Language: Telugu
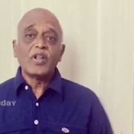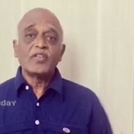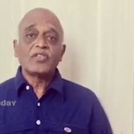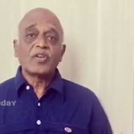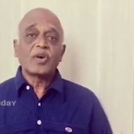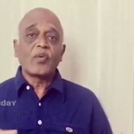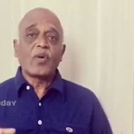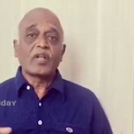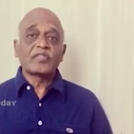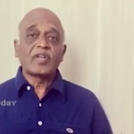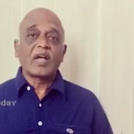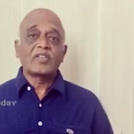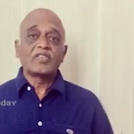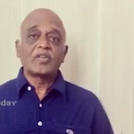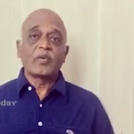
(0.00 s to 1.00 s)
ఓడించడం
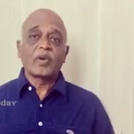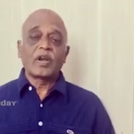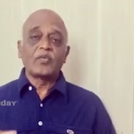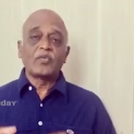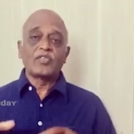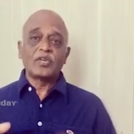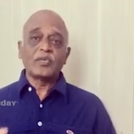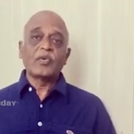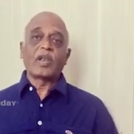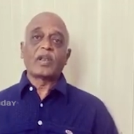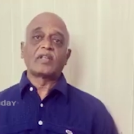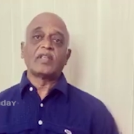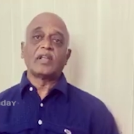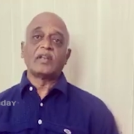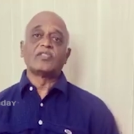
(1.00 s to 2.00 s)
అసాధ్యం అన్న విషయం
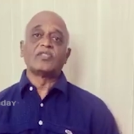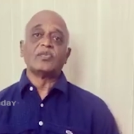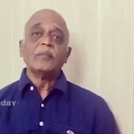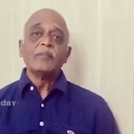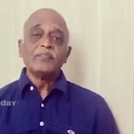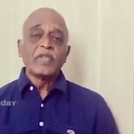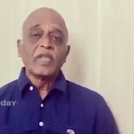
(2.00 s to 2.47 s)
వాళ్ళకి తెలుసు